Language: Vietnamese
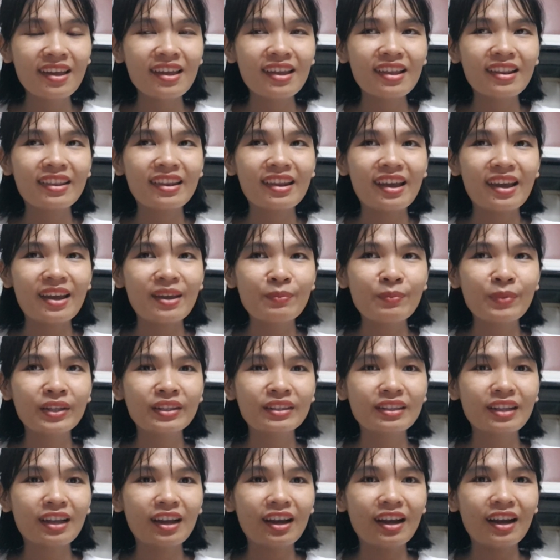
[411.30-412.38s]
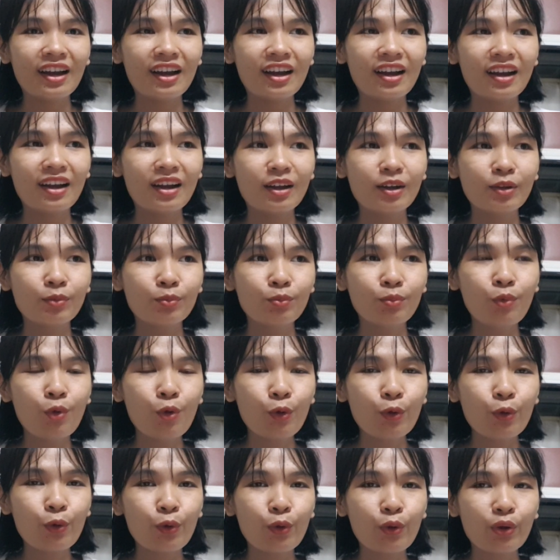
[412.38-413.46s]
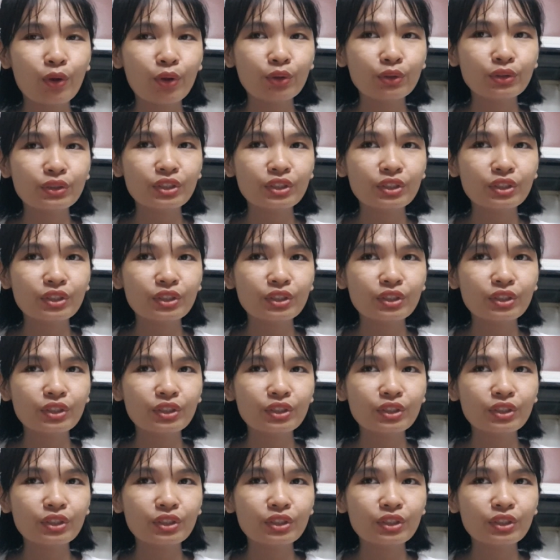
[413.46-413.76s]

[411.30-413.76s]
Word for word: để mình uh, mua